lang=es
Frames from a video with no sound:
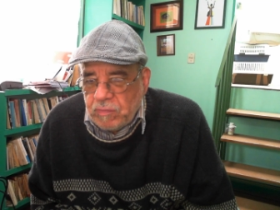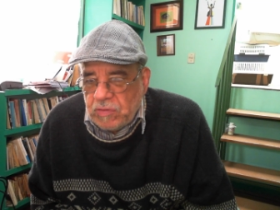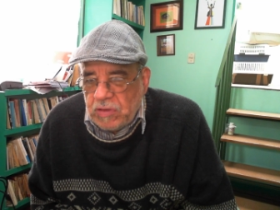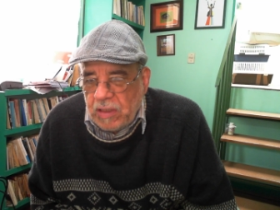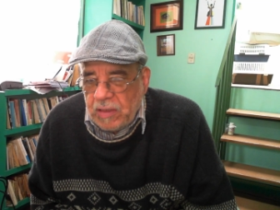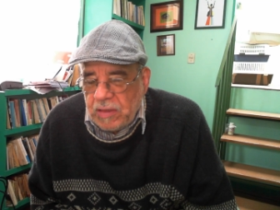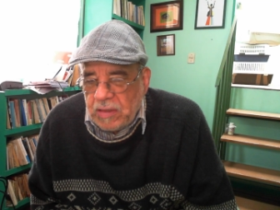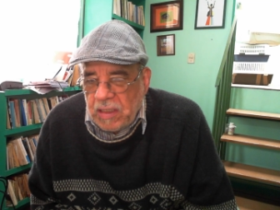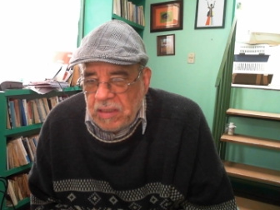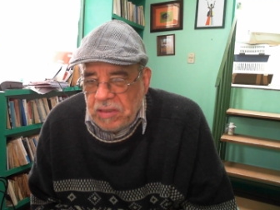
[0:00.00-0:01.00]

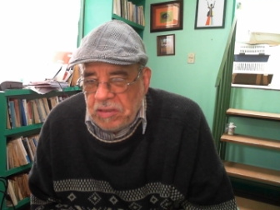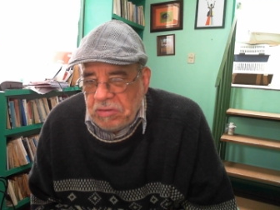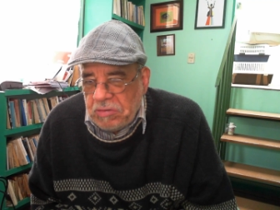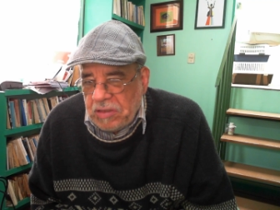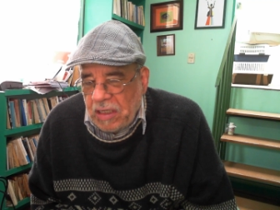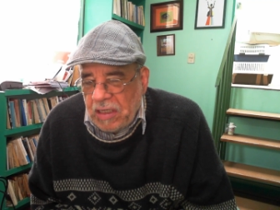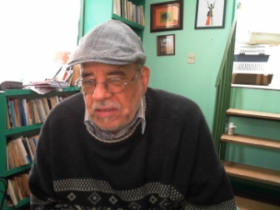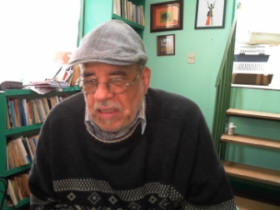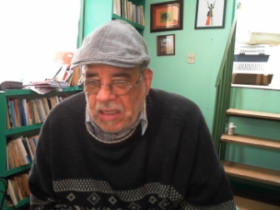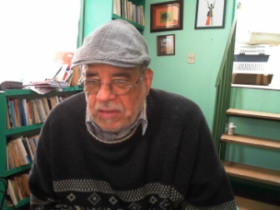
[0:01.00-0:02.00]
33
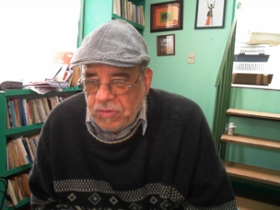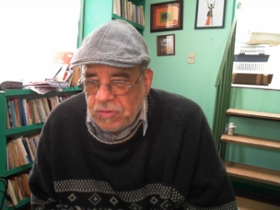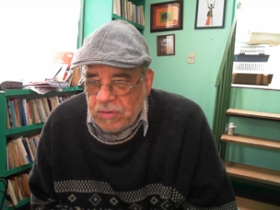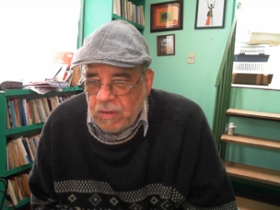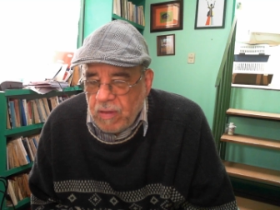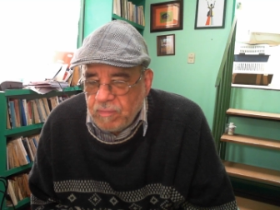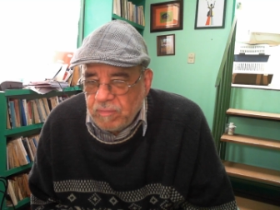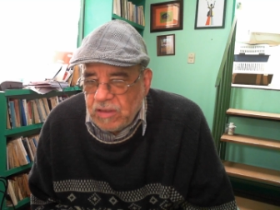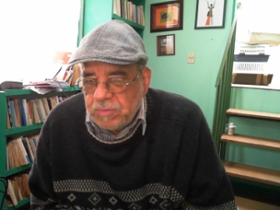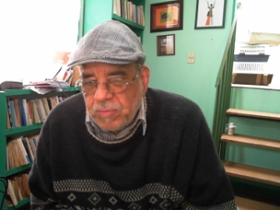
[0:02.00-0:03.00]
años.
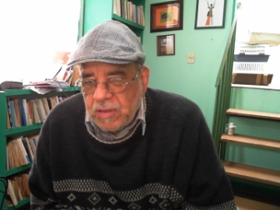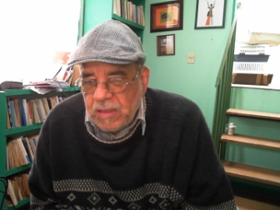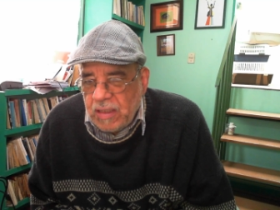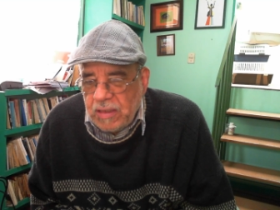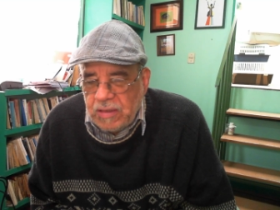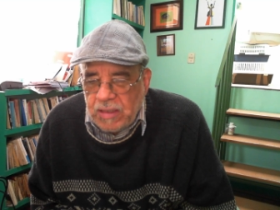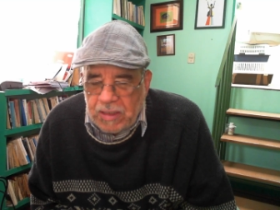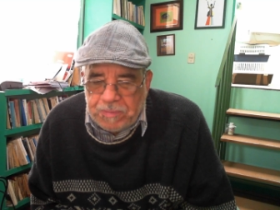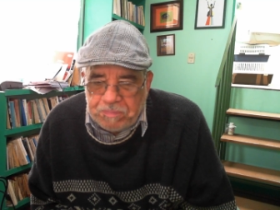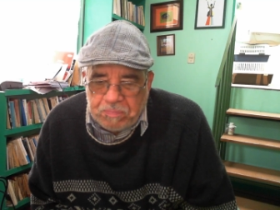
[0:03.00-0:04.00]
Después de ahí
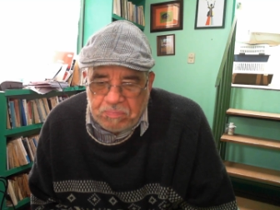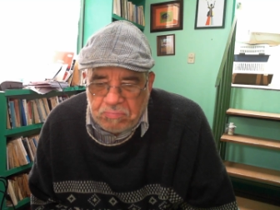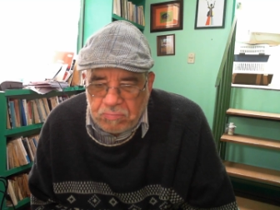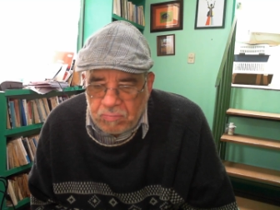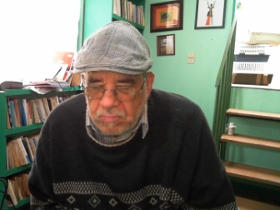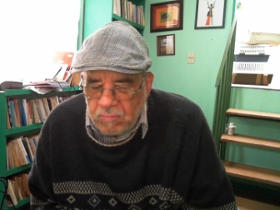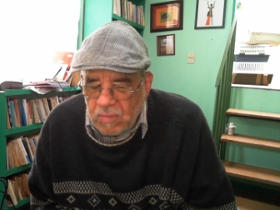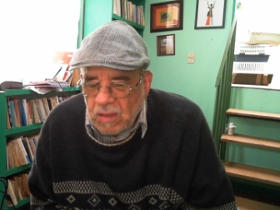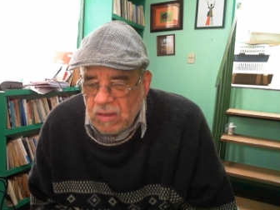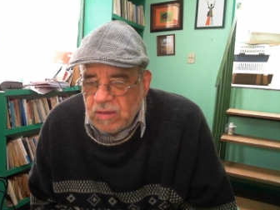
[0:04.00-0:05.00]
ya
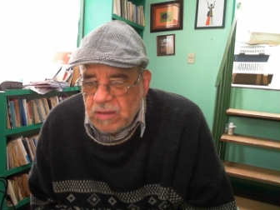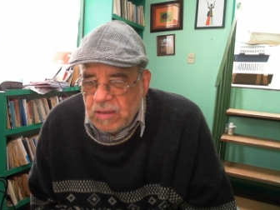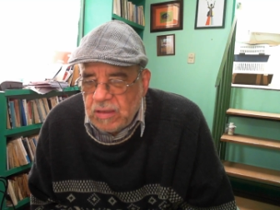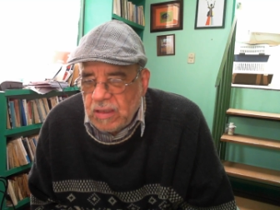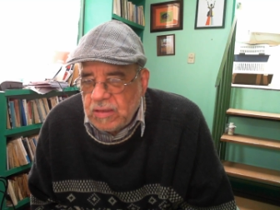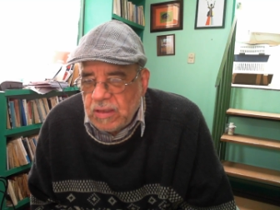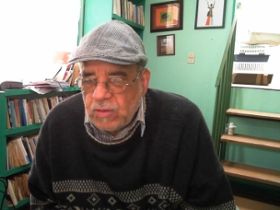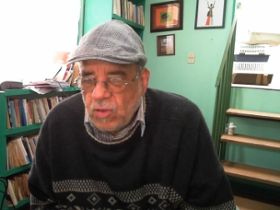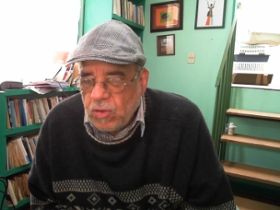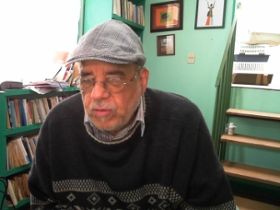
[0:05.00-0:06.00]
se sigue
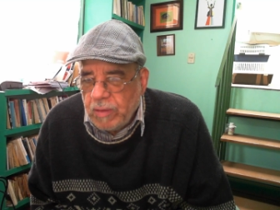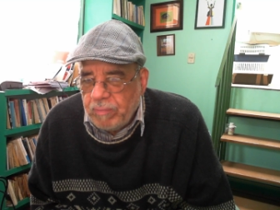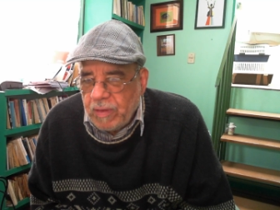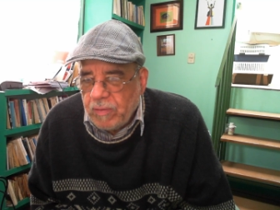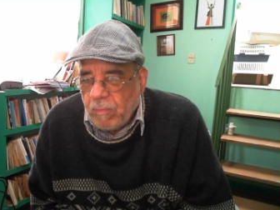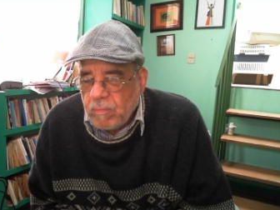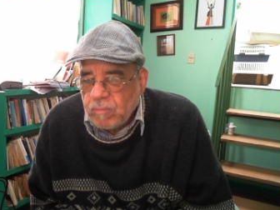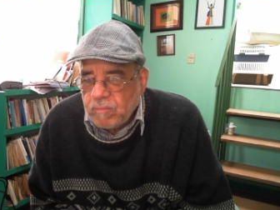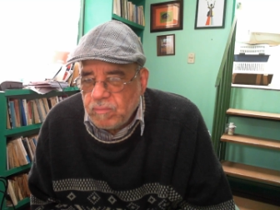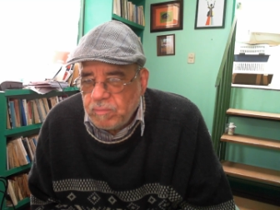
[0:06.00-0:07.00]
siendo joven, pero,
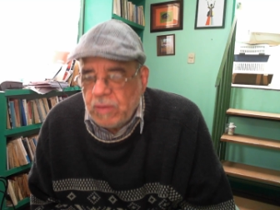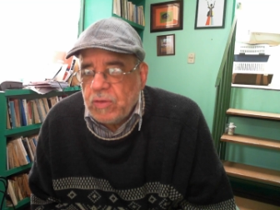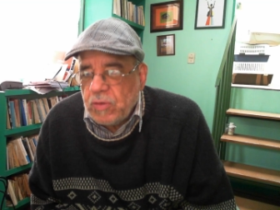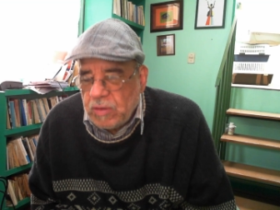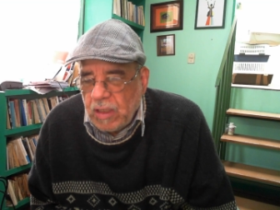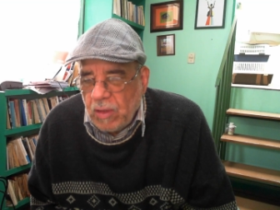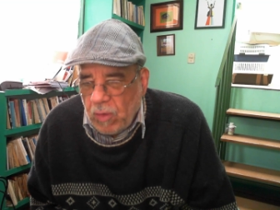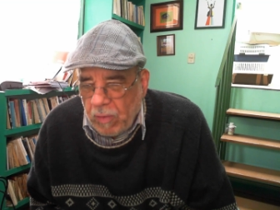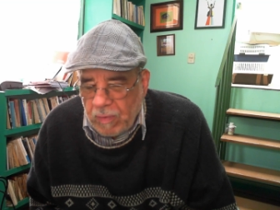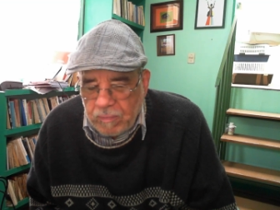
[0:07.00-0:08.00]
pero no tan joven.
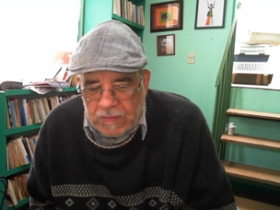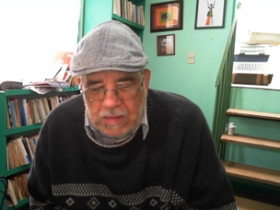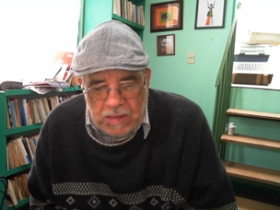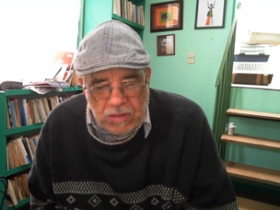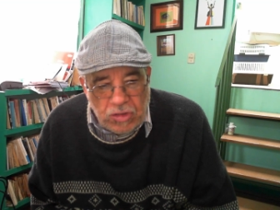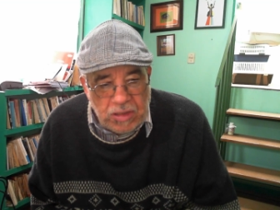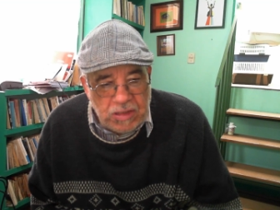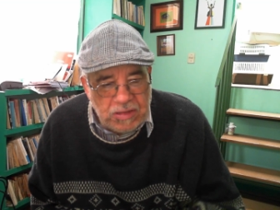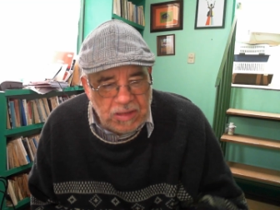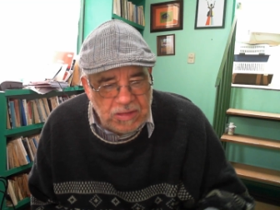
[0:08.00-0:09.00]

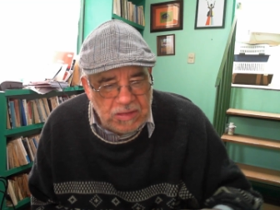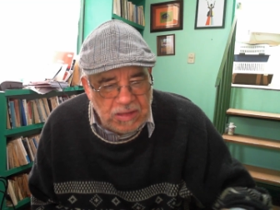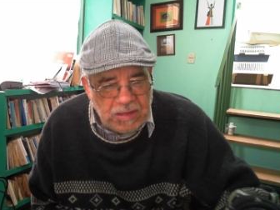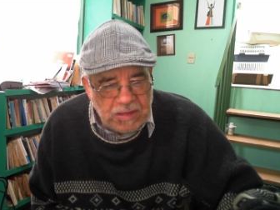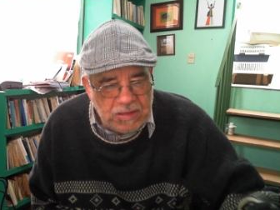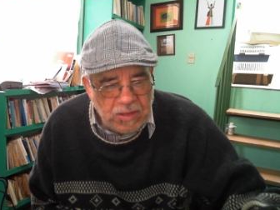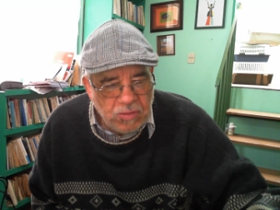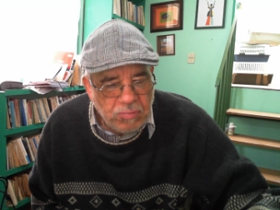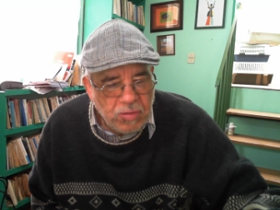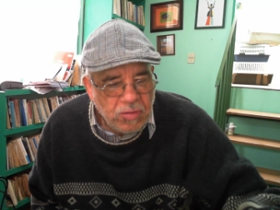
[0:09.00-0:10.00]
Entonces este, se
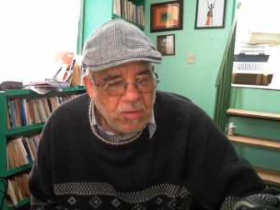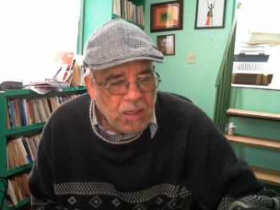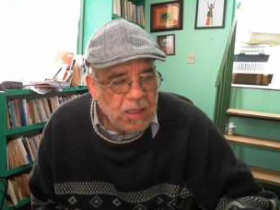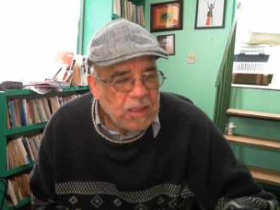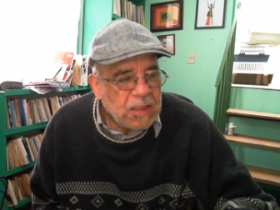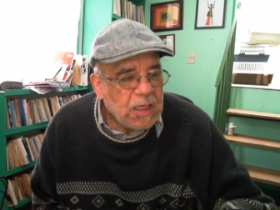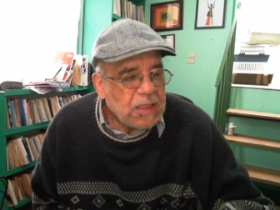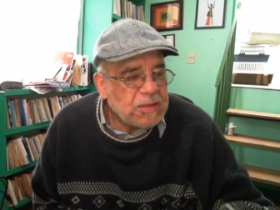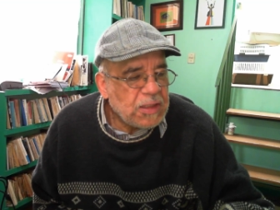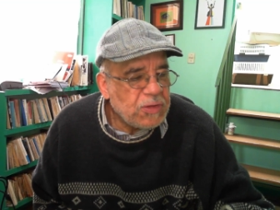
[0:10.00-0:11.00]
nombró al,
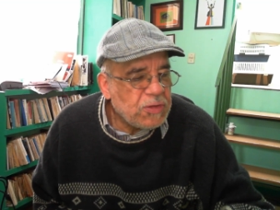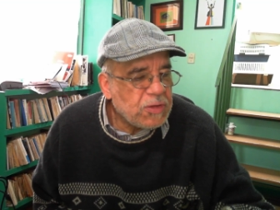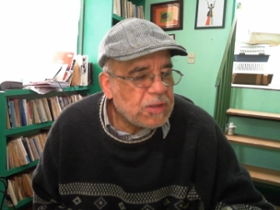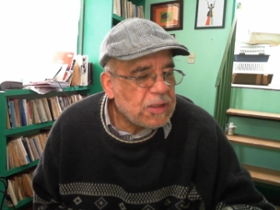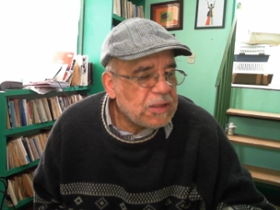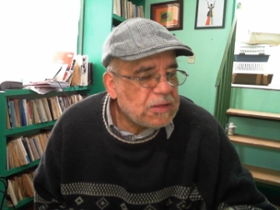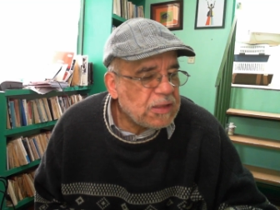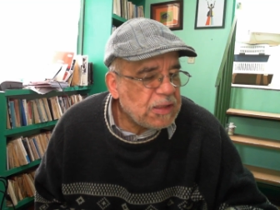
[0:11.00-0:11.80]
señor este,